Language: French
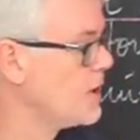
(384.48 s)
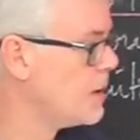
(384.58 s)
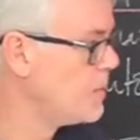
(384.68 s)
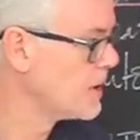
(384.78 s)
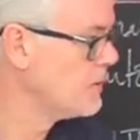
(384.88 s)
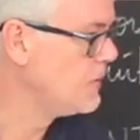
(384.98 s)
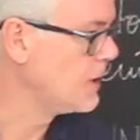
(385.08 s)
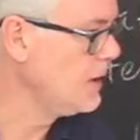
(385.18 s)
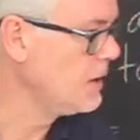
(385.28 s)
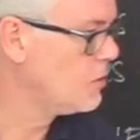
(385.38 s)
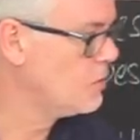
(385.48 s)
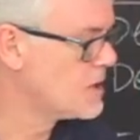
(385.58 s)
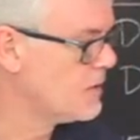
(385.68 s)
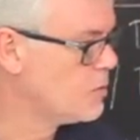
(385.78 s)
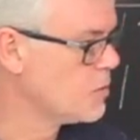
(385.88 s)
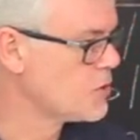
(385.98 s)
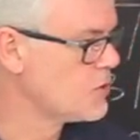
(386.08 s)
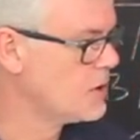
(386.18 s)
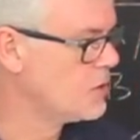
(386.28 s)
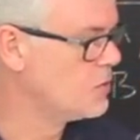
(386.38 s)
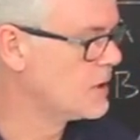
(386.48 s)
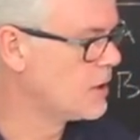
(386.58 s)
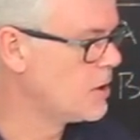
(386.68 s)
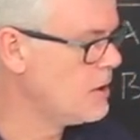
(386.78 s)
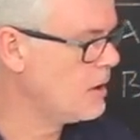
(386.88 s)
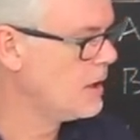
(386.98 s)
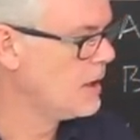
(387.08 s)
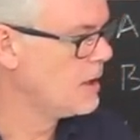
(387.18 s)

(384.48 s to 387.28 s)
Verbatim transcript: ultra-périphériques, que nous avons mentionnées tout à l'heure